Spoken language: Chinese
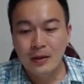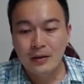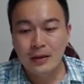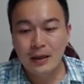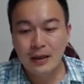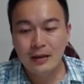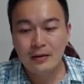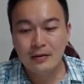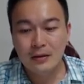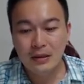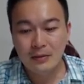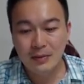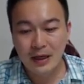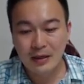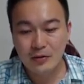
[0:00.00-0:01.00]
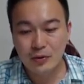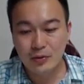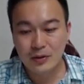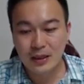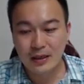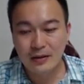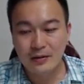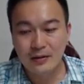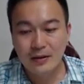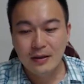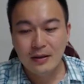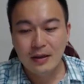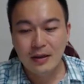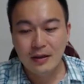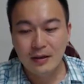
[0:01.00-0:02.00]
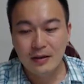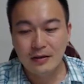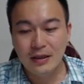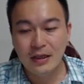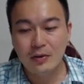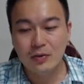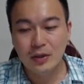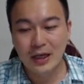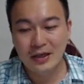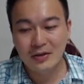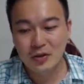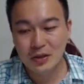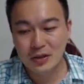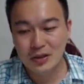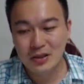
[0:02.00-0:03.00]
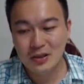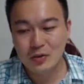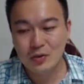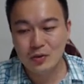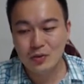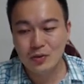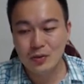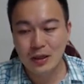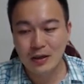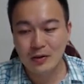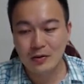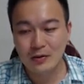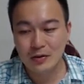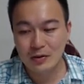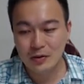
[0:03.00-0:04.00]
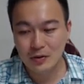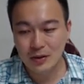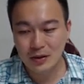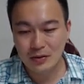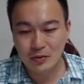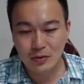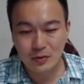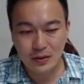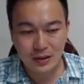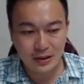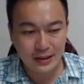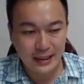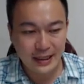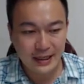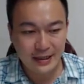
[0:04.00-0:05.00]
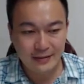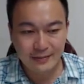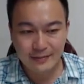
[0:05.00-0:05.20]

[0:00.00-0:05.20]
那你把它除上呃二点五的安全系数，然后你就会得出这个答案。